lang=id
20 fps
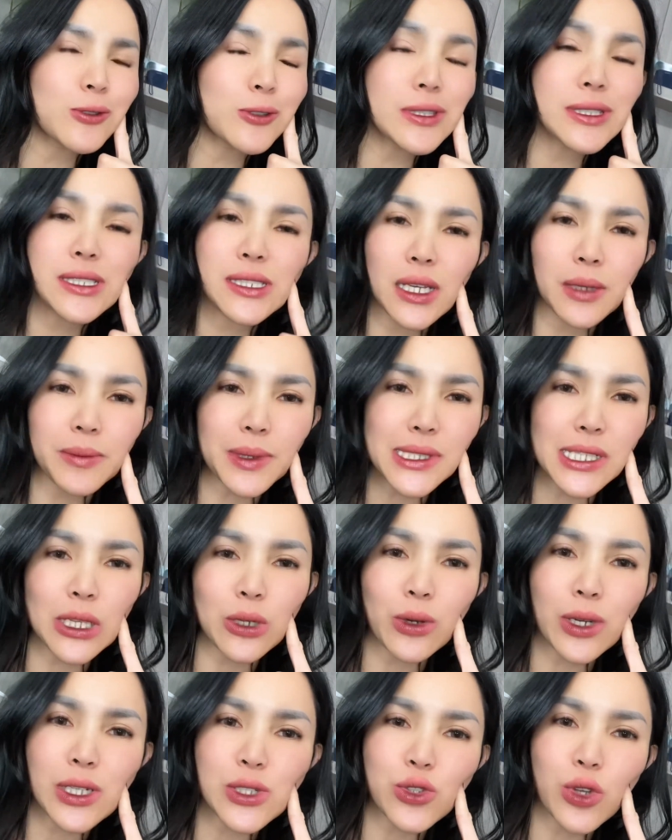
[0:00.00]
ujian
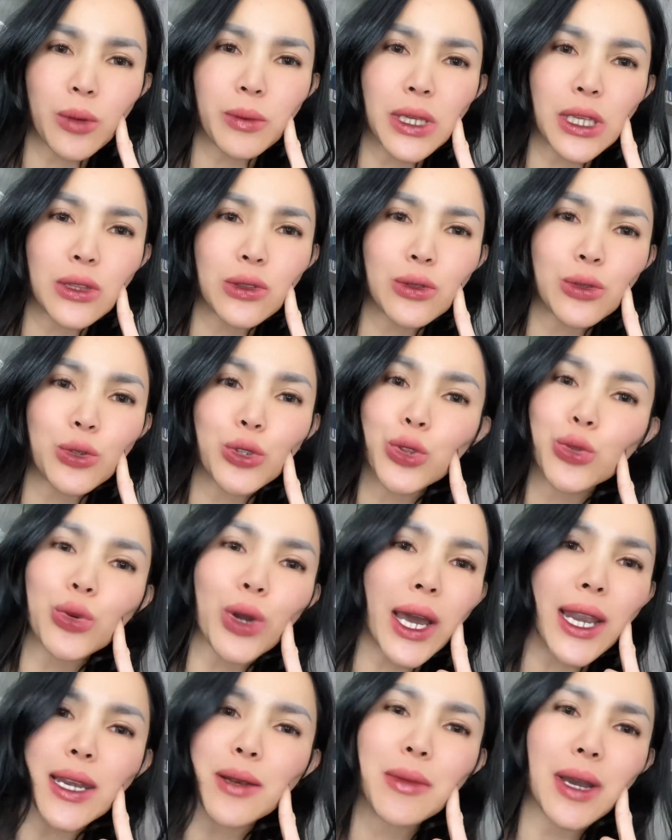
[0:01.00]
perselingkuhan suami itu
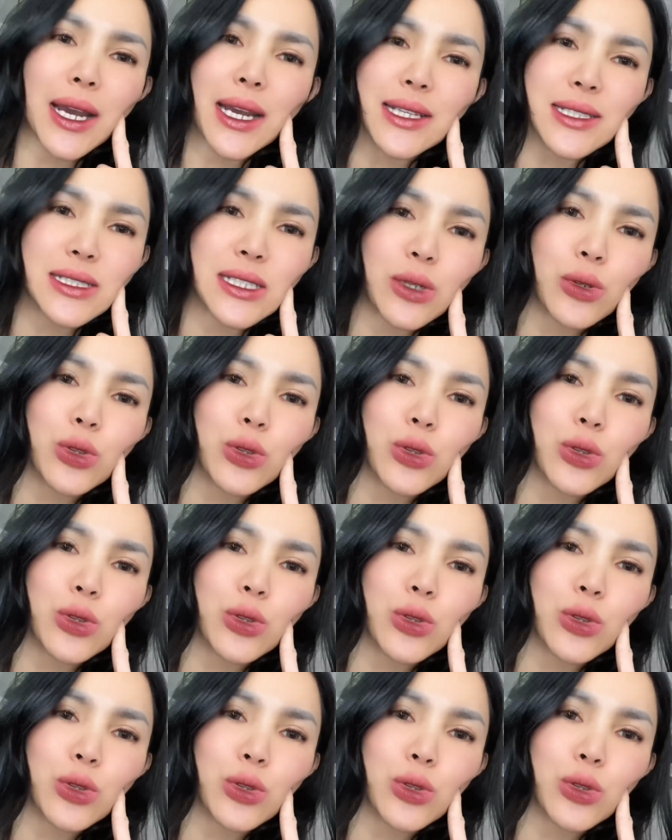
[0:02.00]
kutukan banget sih,